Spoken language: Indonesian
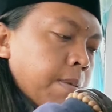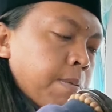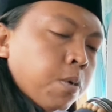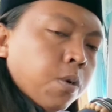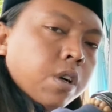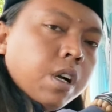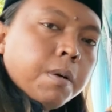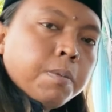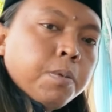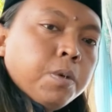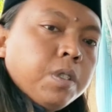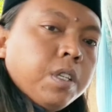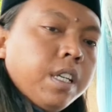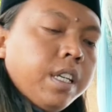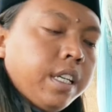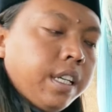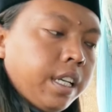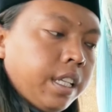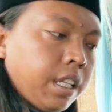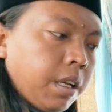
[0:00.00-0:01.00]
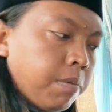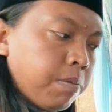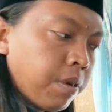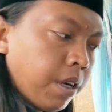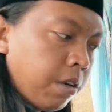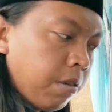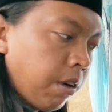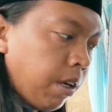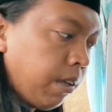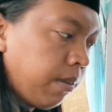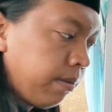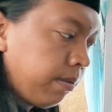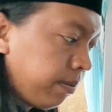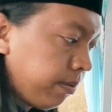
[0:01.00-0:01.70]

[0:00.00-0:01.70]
bunga-bunga yang kita bawa